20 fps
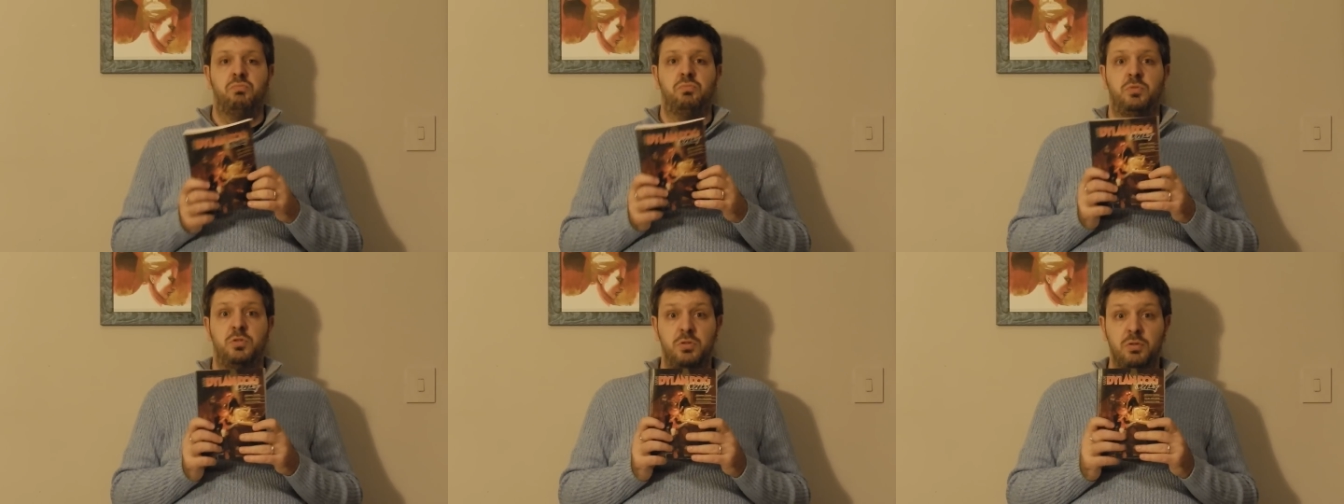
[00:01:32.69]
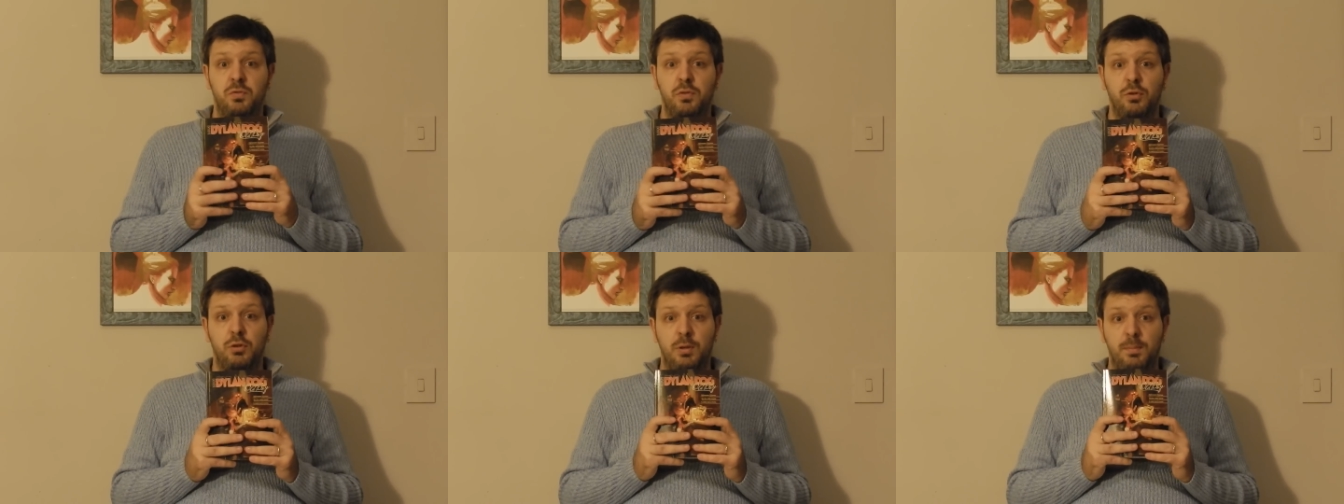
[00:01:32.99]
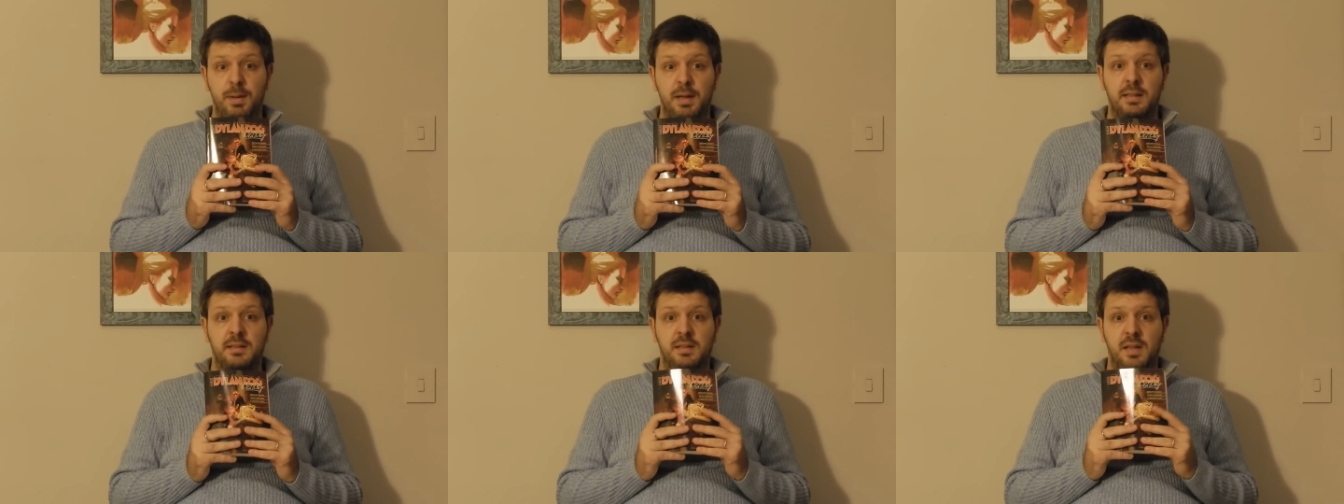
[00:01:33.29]
Sono venuti
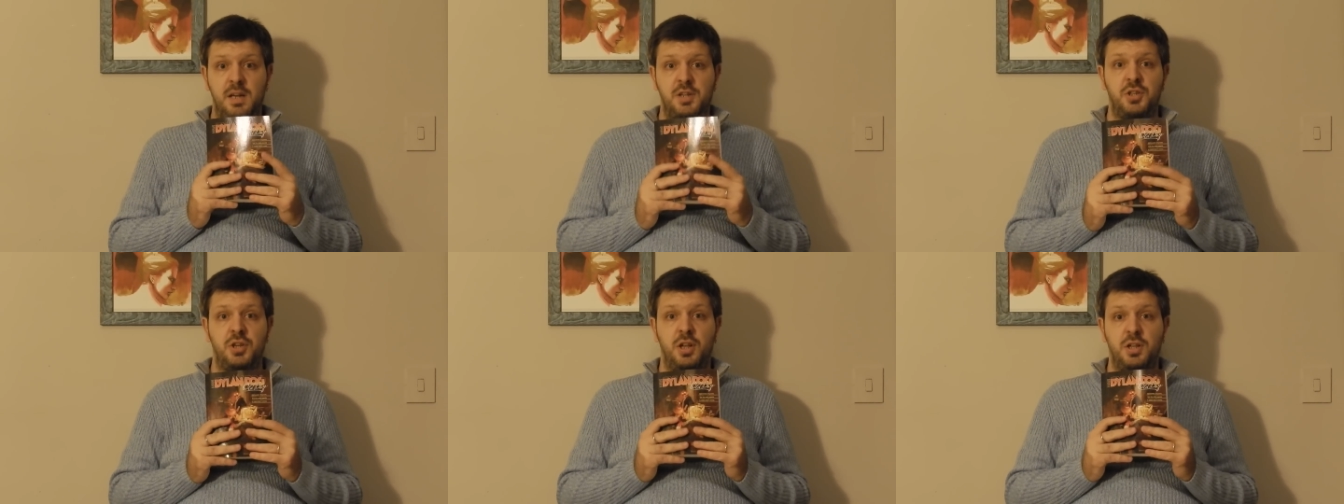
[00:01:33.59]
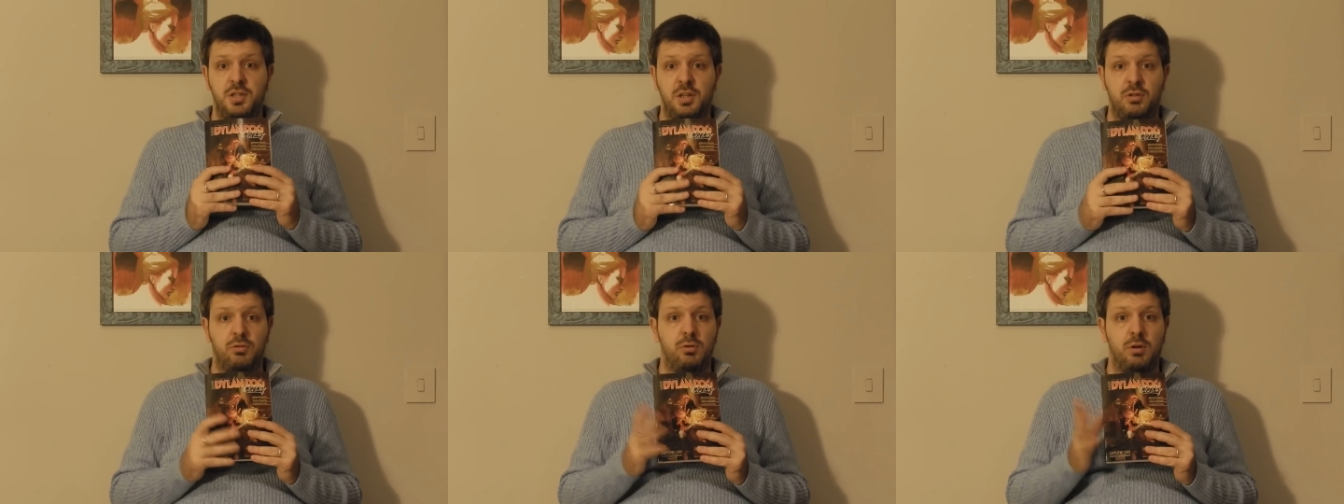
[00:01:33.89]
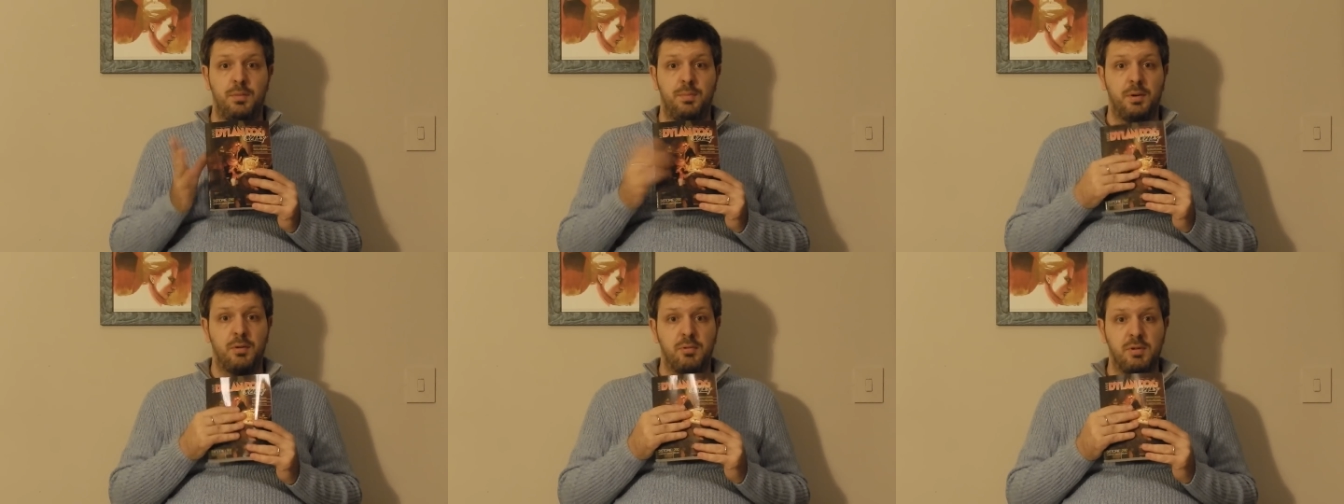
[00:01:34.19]
ben tre
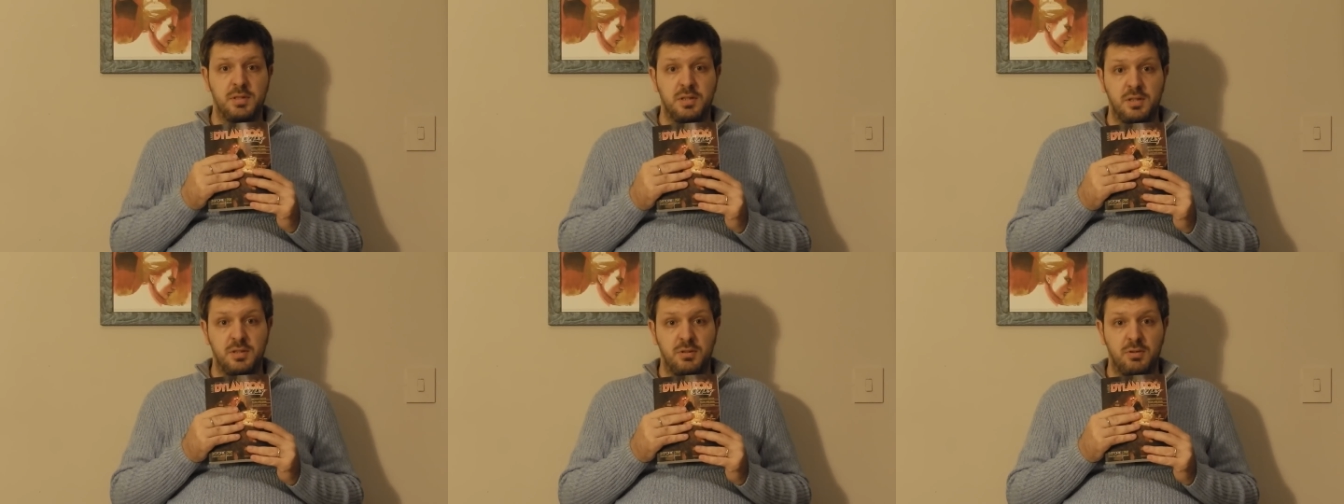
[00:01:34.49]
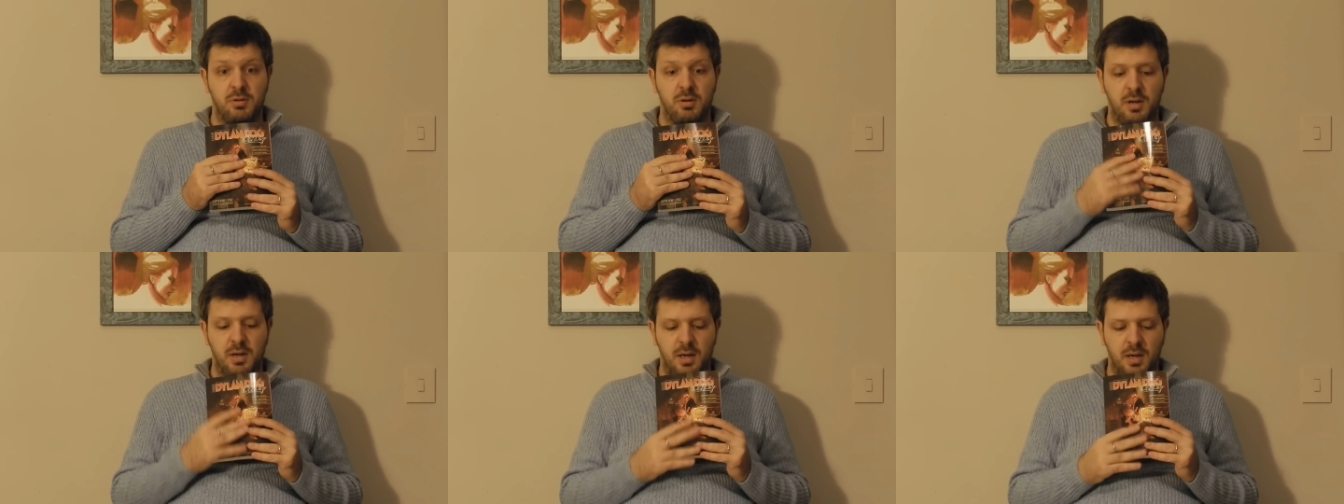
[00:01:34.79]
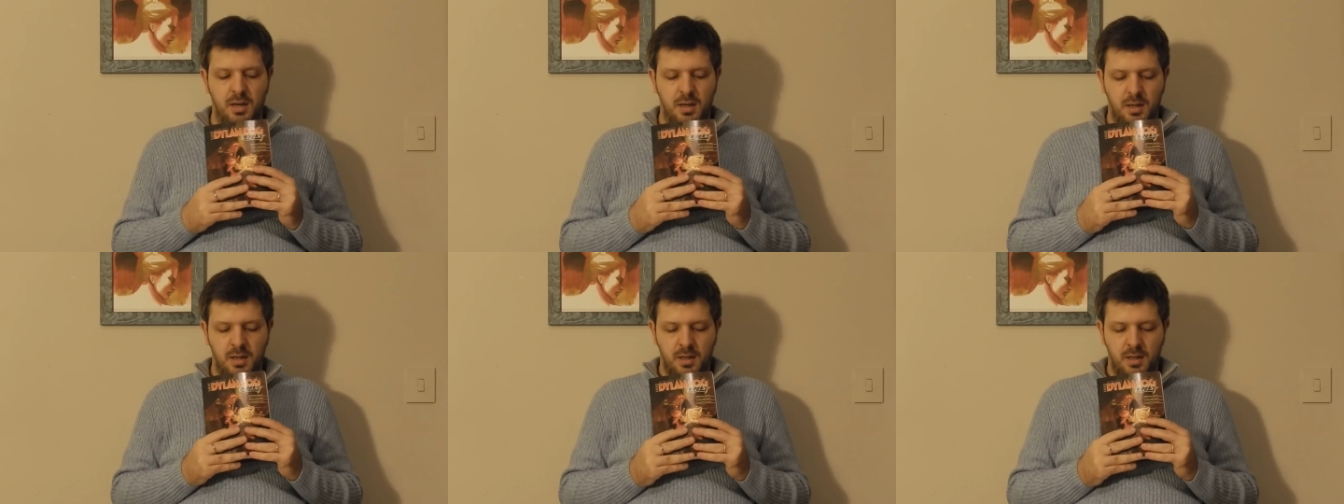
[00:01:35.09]
sceneggiatori per questa storia